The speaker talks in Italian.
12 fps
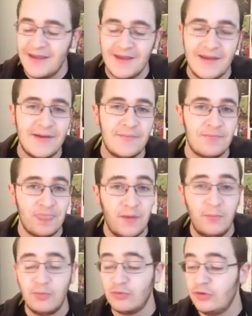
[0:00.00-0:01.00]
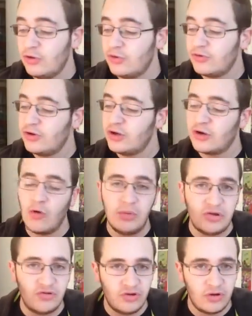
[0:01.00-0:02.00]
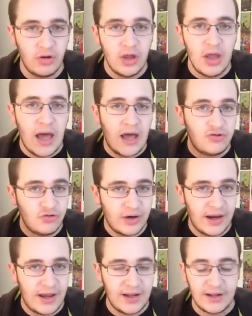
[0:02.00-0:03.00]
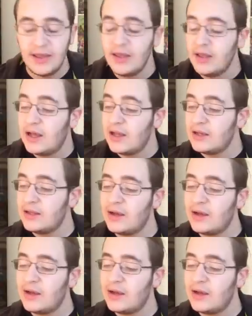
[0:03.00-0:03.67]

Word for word: e appunto i nostri ricominciano a giocare al,